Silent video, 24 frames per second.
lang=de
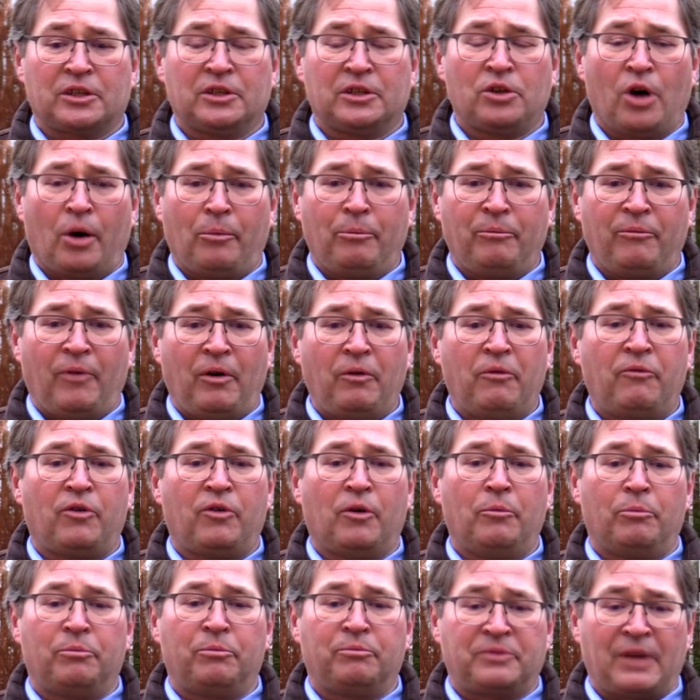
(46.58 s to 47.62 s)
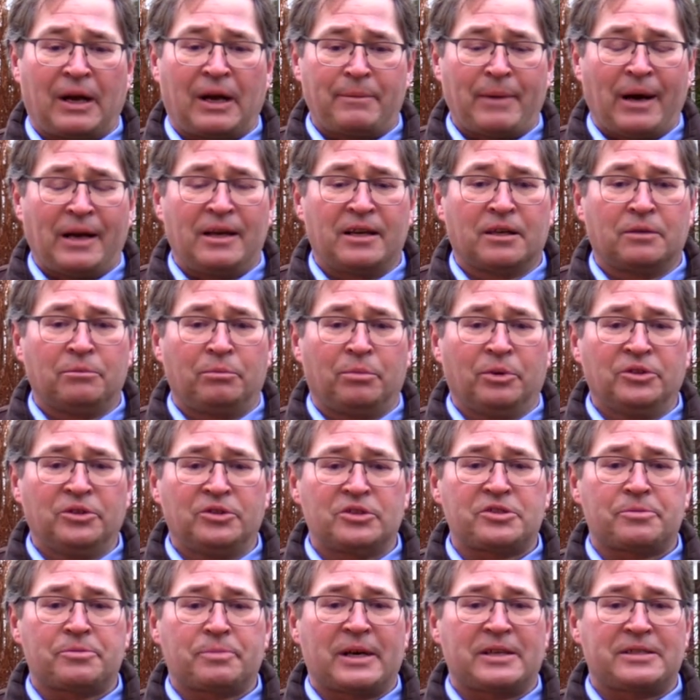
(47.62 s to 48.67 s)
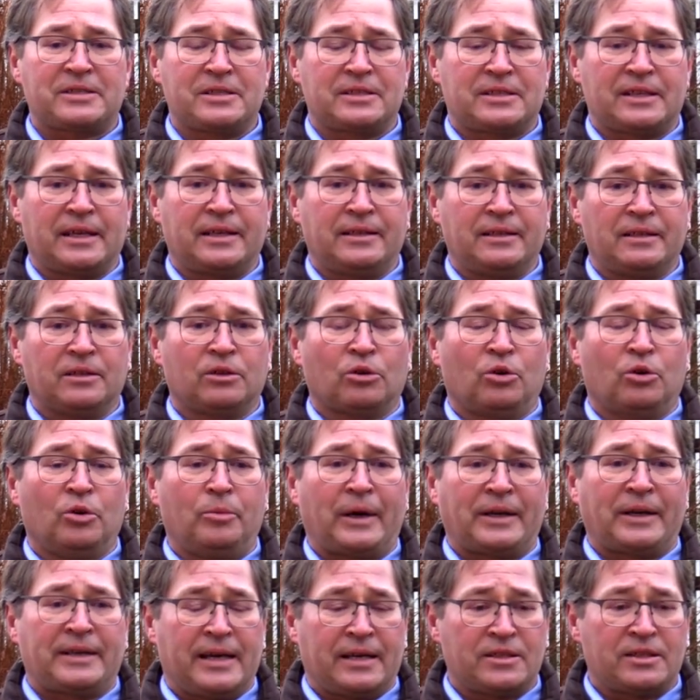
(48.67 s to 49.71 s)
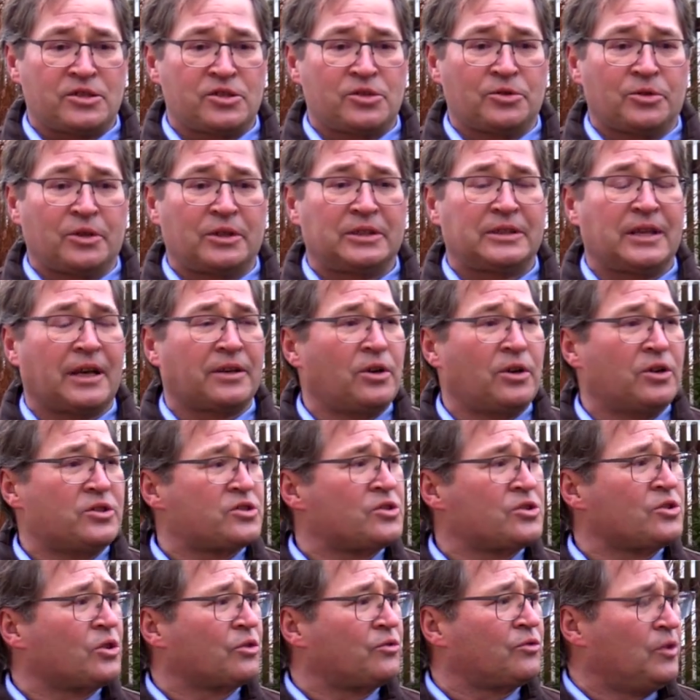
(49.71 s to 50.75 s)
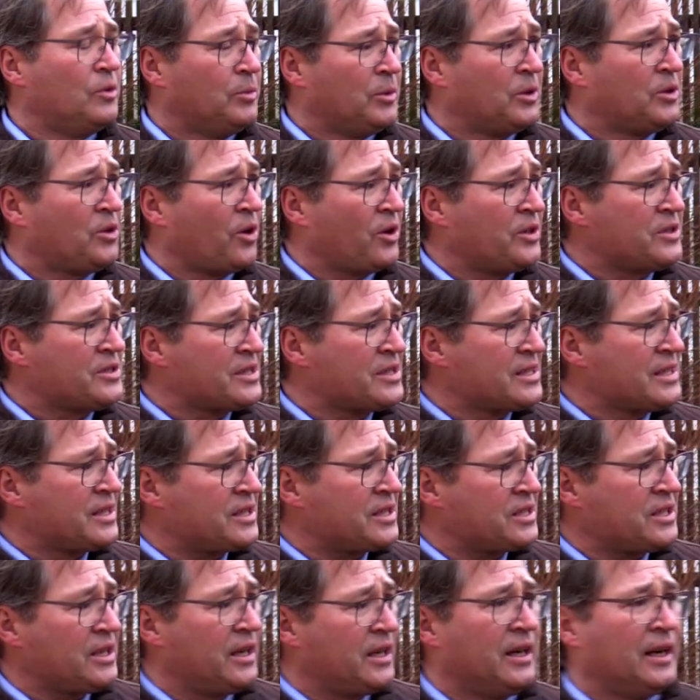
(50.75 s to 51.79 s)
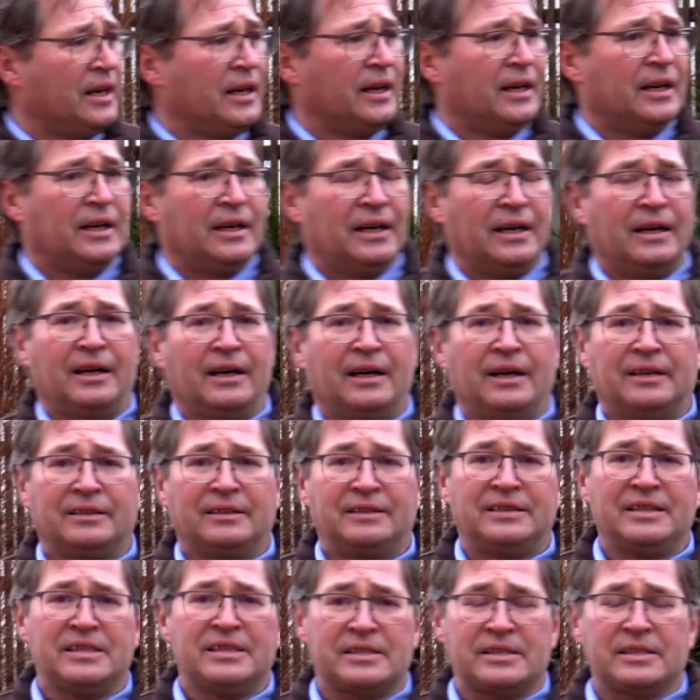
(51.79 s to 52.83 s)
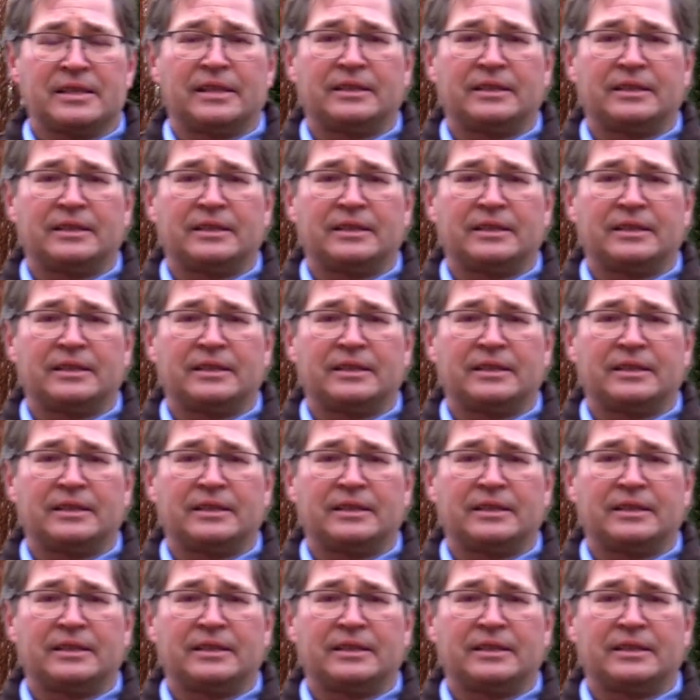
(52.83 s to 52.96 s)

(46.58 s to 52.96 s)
genommen vom damaligen Bundespräsidenten Roman Herzog, der 1995 äh, diesen